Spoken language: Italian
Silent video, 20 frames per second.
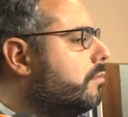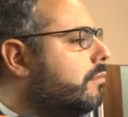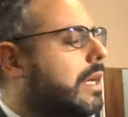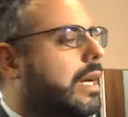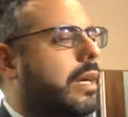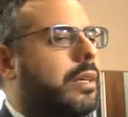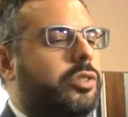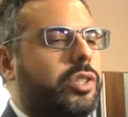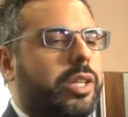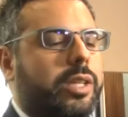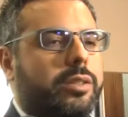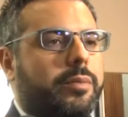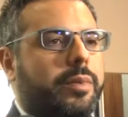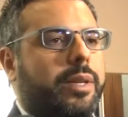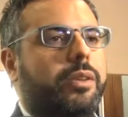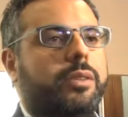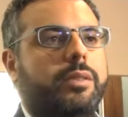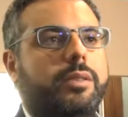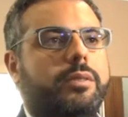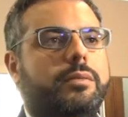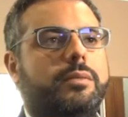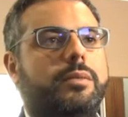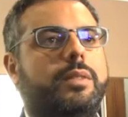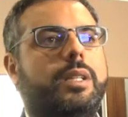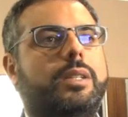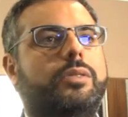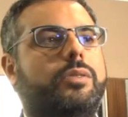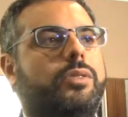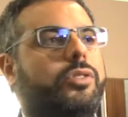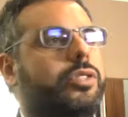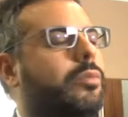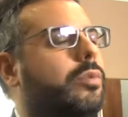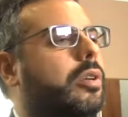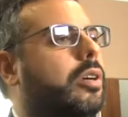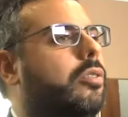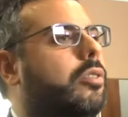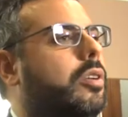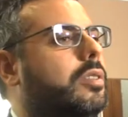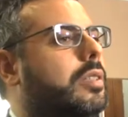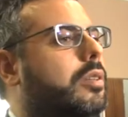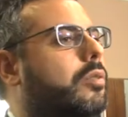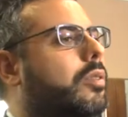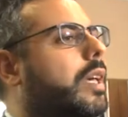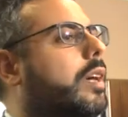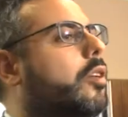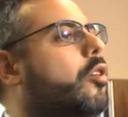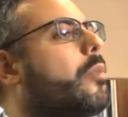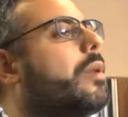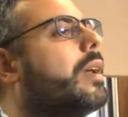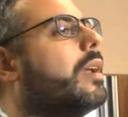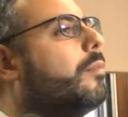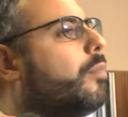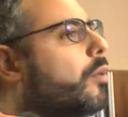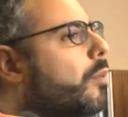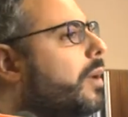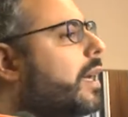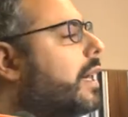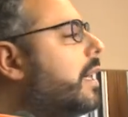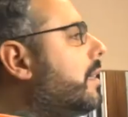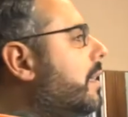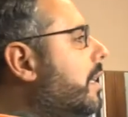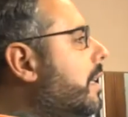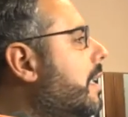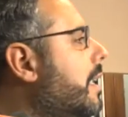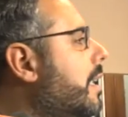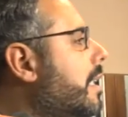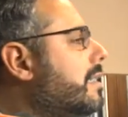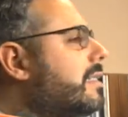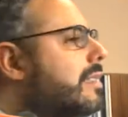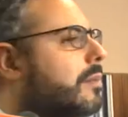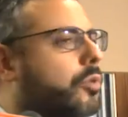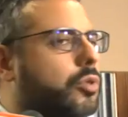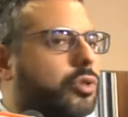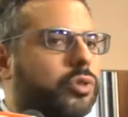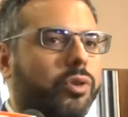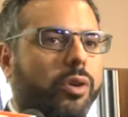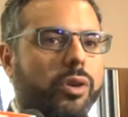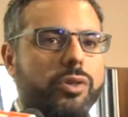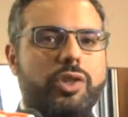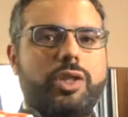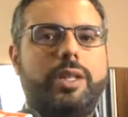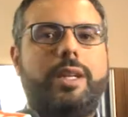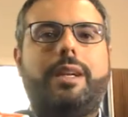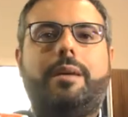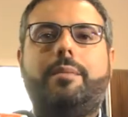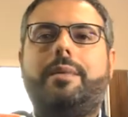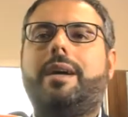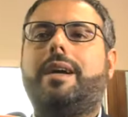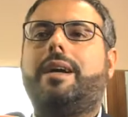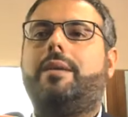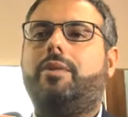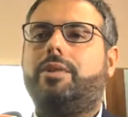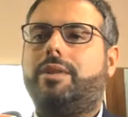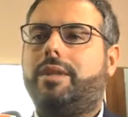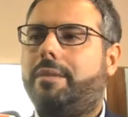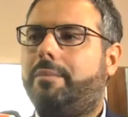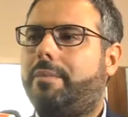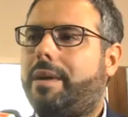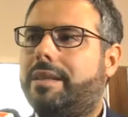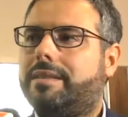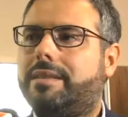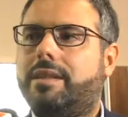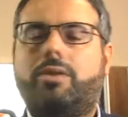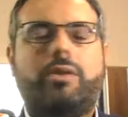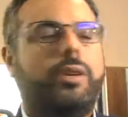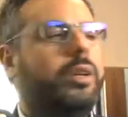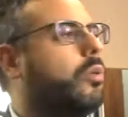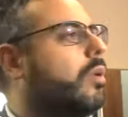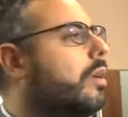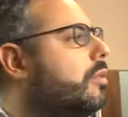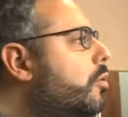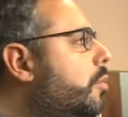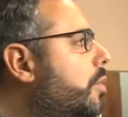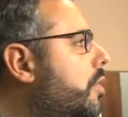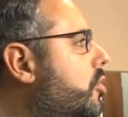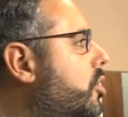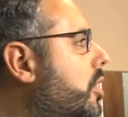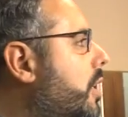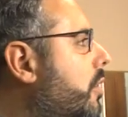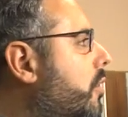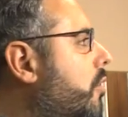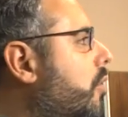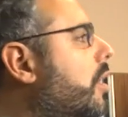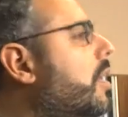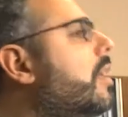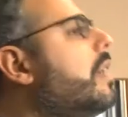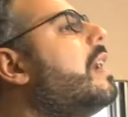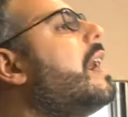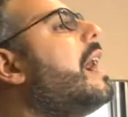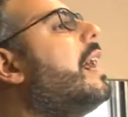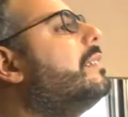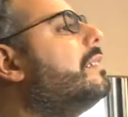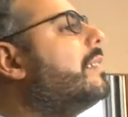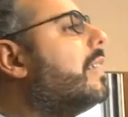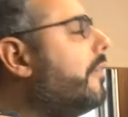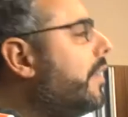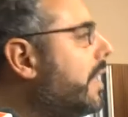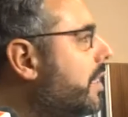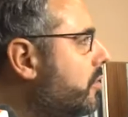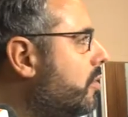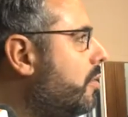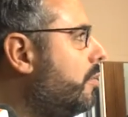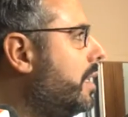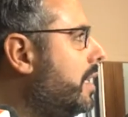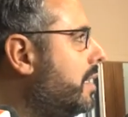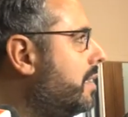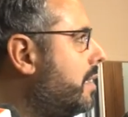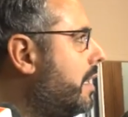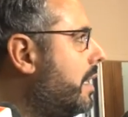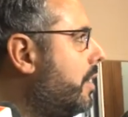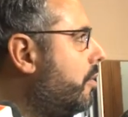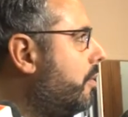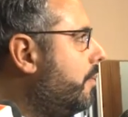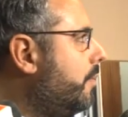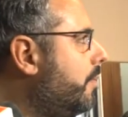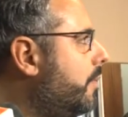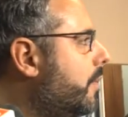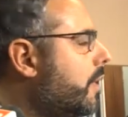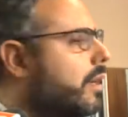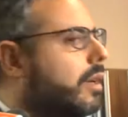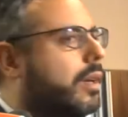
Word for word: Ma eh, certo, ma io mm, intanto diciamo una cosa, noi come Repubblica Italiana siamo soci nella Banca Monte dei Paschi con il 4% attraverso il Ministero.